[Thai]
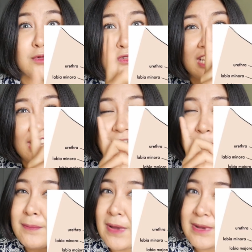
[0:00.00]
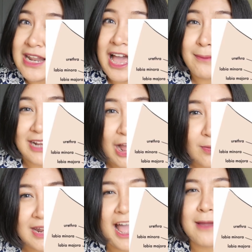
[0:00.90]
รูฉี่เนี่ยเป็นไปไม่ได้มันเข้า
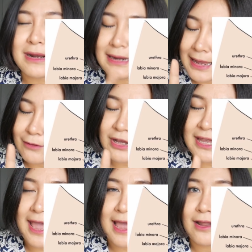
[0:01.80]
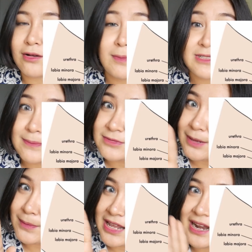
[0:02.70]
ไม่ได้มันเล็กไว้แกแล้วก็ประจำเดื
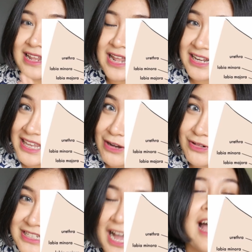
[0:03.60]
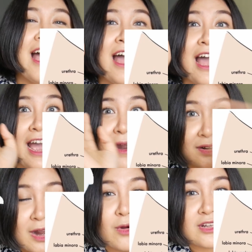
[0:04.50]
อนไม่ได้ไหลทั้งเดียวนะจ๊ะ
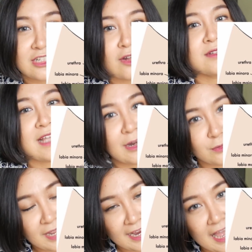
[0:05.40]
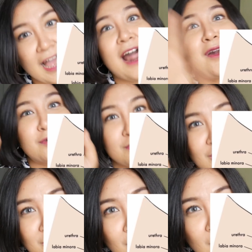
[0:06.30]
เราก็จะต้องใส่รูไหนคะรู
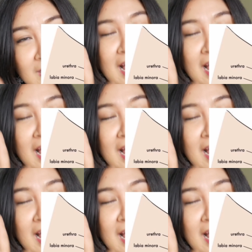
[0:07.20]
ช่องคลอด